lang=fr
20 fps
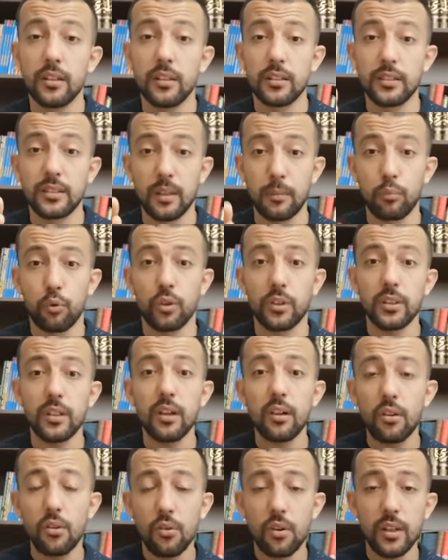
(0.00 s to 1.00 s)
C'est pour
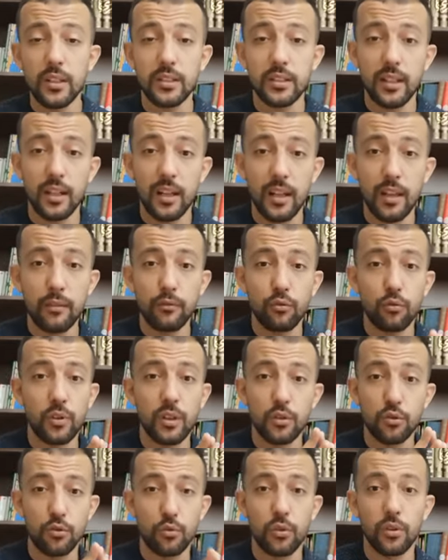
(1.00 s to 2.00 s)
ça que les élèves ou
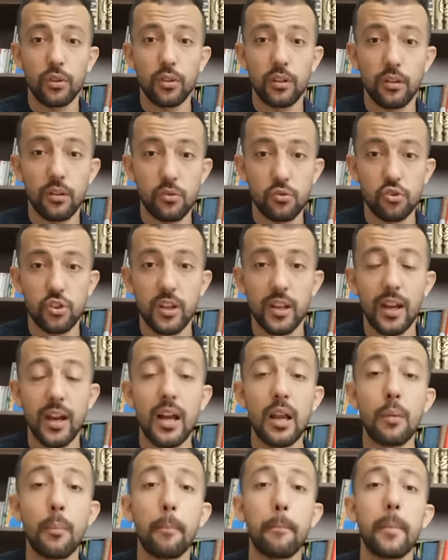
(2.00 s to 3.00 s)
les joueurs en
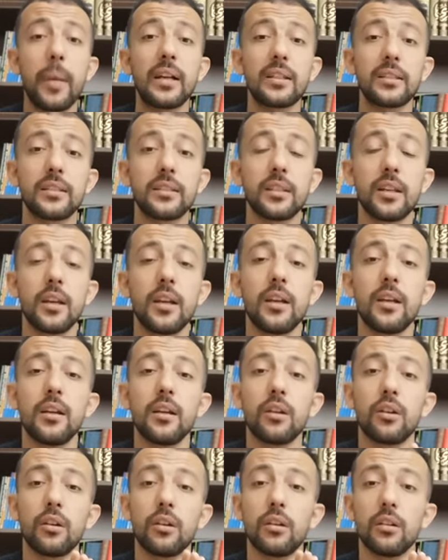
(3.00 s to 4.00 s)
général passent
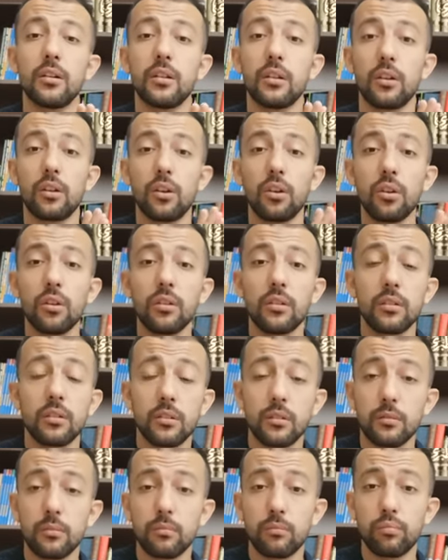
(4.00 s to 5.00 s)
euh,
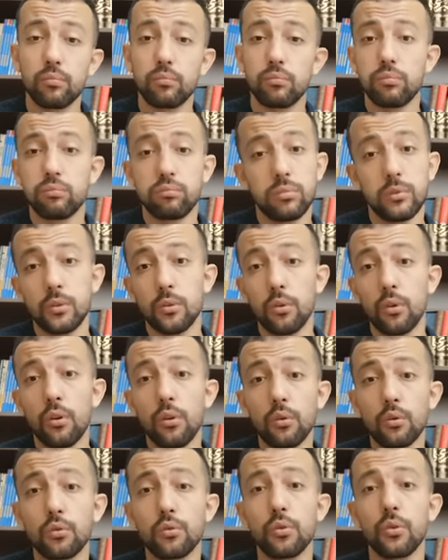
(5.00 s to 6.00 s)
euh, de
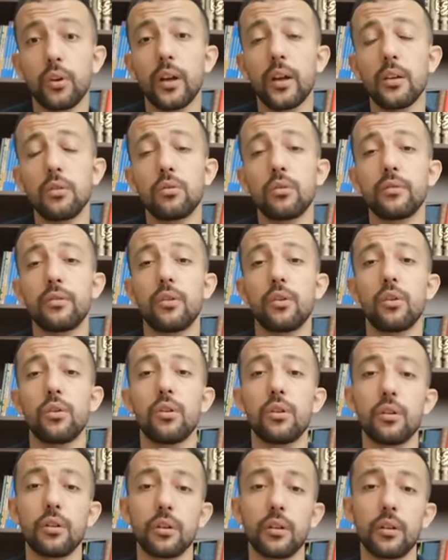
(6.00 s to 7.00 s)
longue durée devant
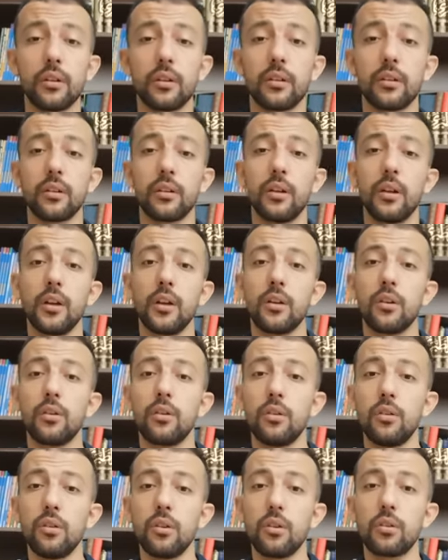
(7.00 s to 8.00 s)
leur, euh,
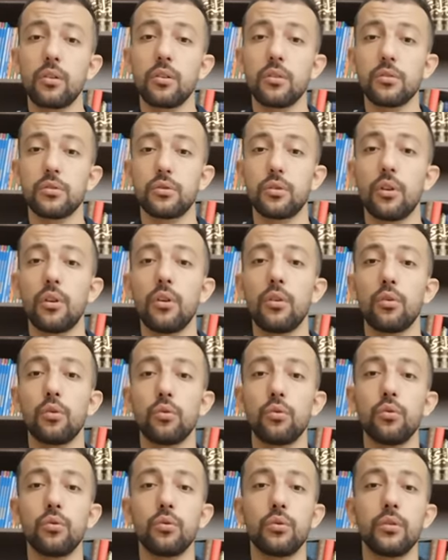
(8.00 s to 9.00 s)
leur console
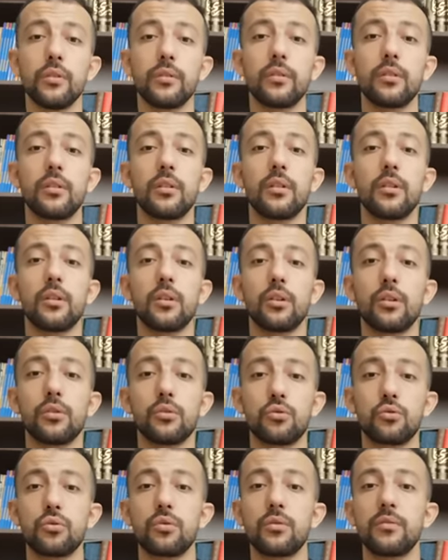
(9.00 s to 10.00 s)
ou devant
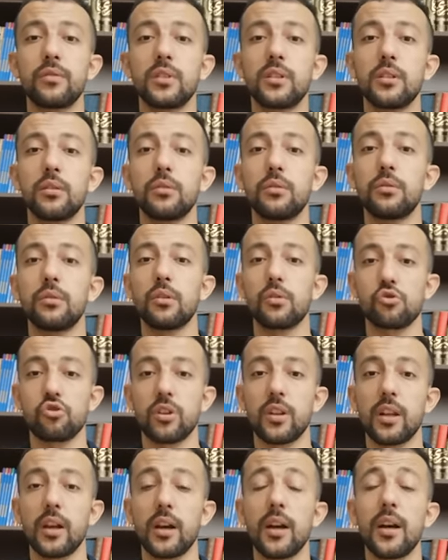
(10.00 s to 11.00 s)
leur jeu vidéo en
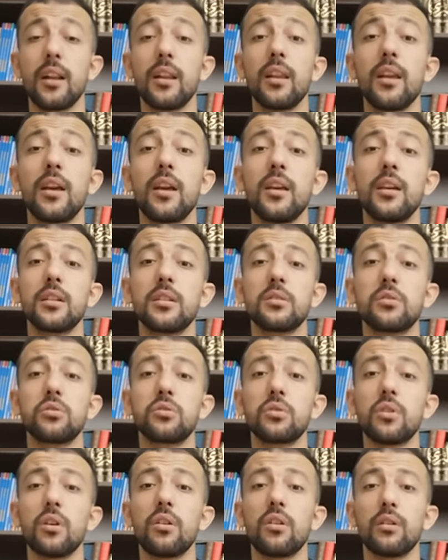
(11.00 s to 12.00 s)
général
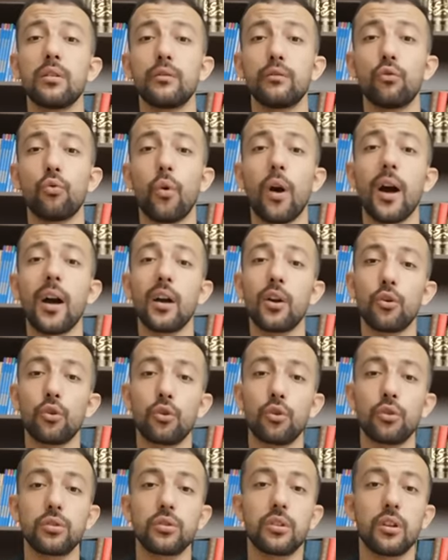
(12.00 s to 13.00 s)
sans voir
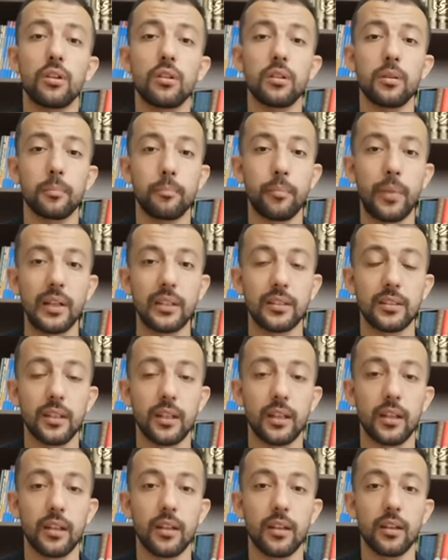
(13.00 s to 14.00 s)
le temps
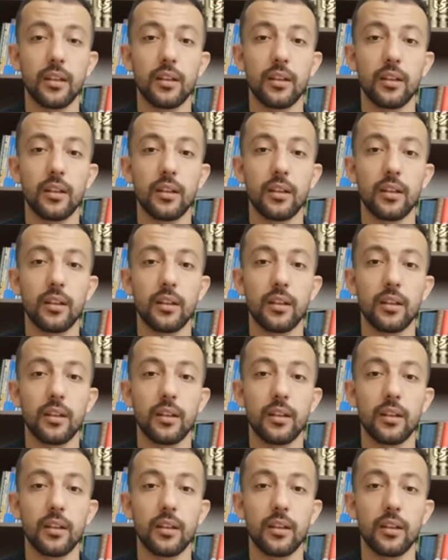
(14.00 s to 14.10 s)
passer